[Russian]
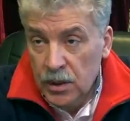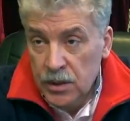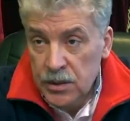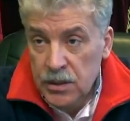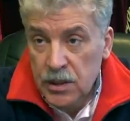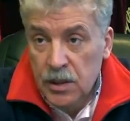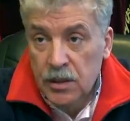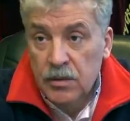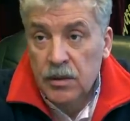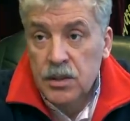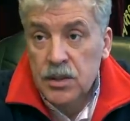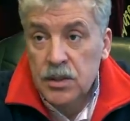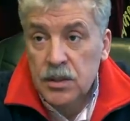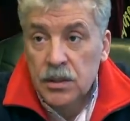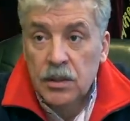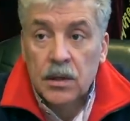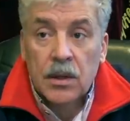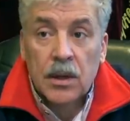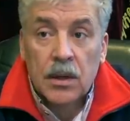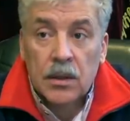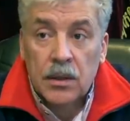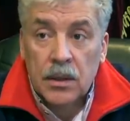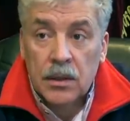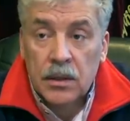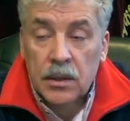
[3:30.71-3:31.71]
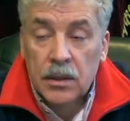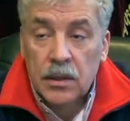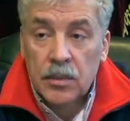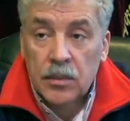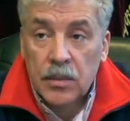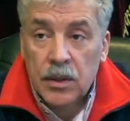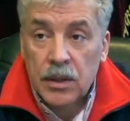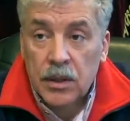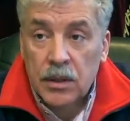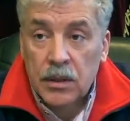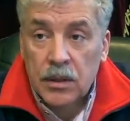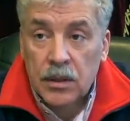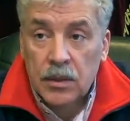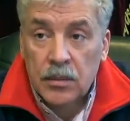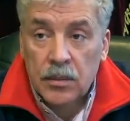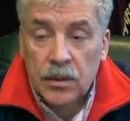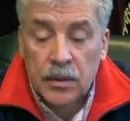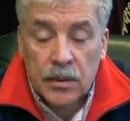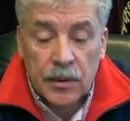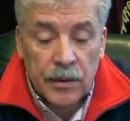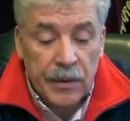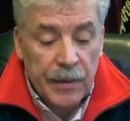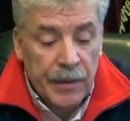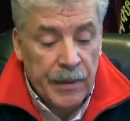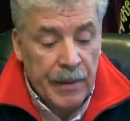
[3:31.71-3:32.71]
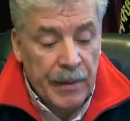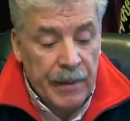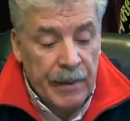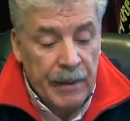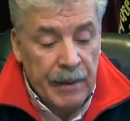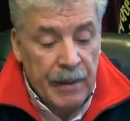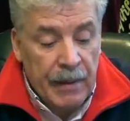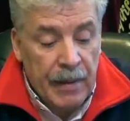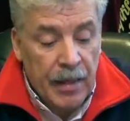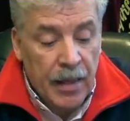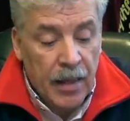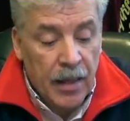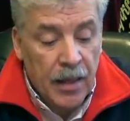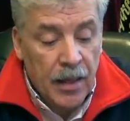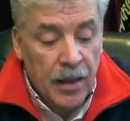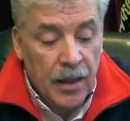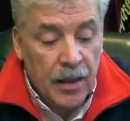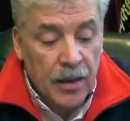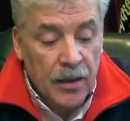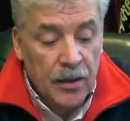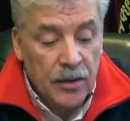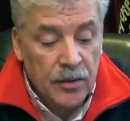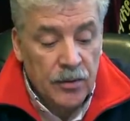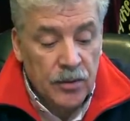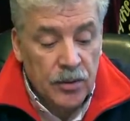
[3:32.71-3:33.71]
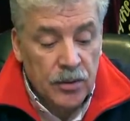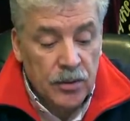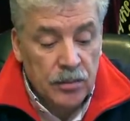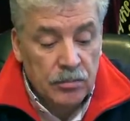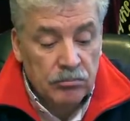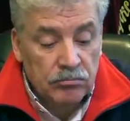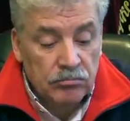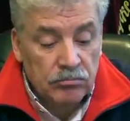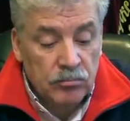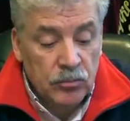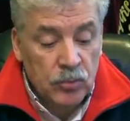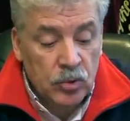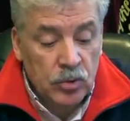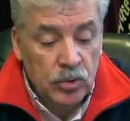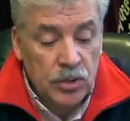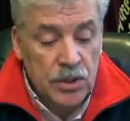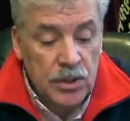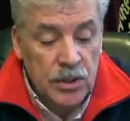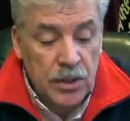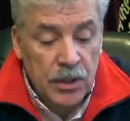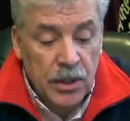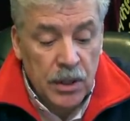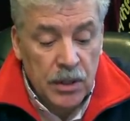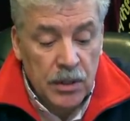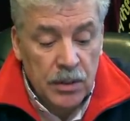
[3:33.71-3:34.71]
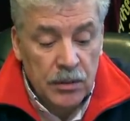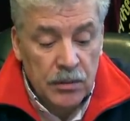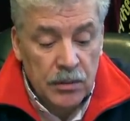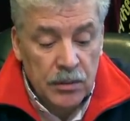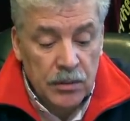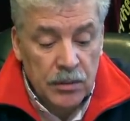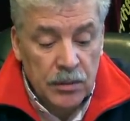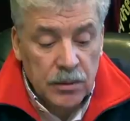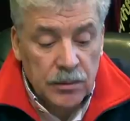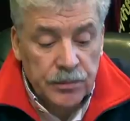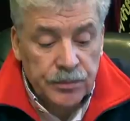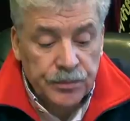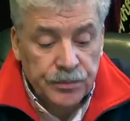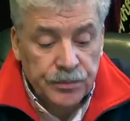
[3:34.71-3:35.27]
захваченных когда-то этими рейдерами. Вот. Ну, из негативного